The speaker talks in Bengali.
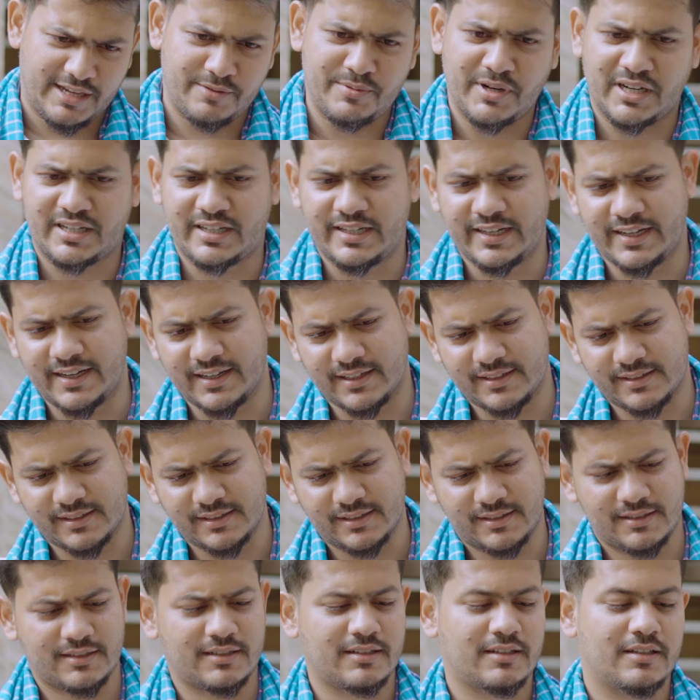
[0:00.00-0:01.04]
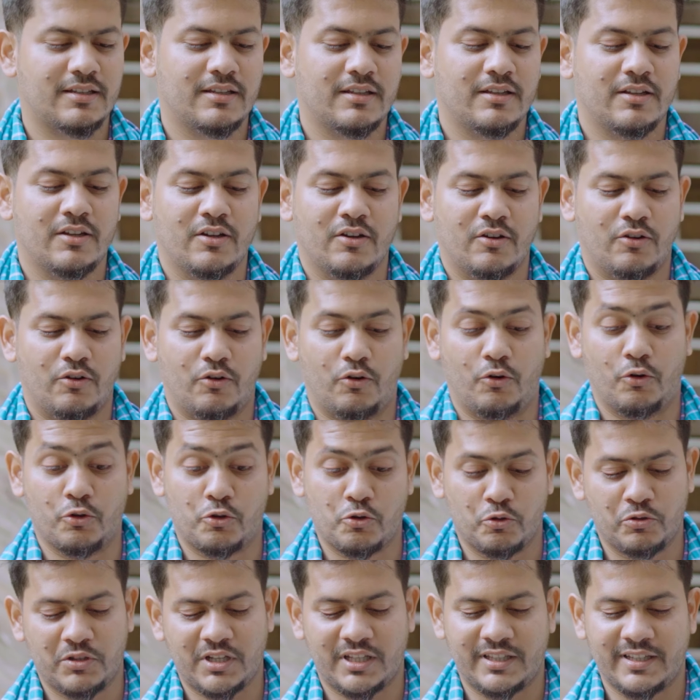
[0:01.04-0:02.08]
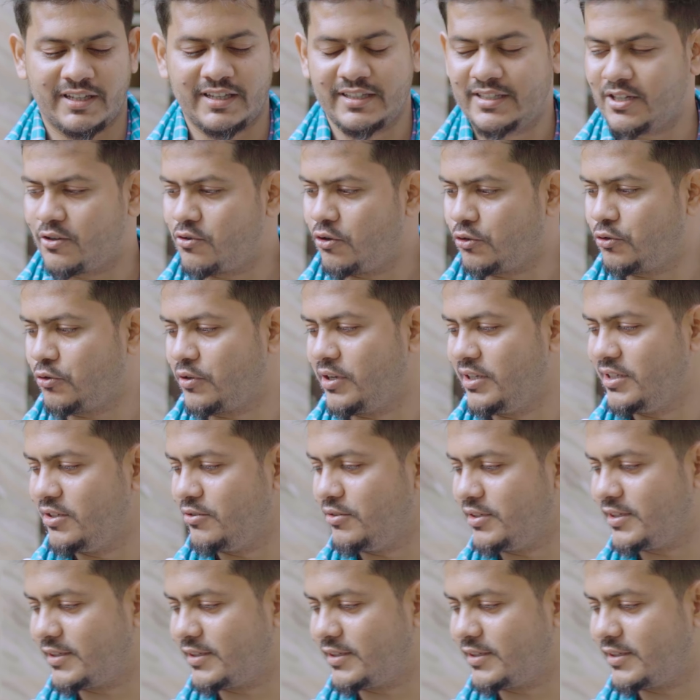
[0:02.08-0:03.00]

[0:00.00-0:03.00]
এইবার ঠিক আছে ওজন দিয়ে দেখি যে কত কেজি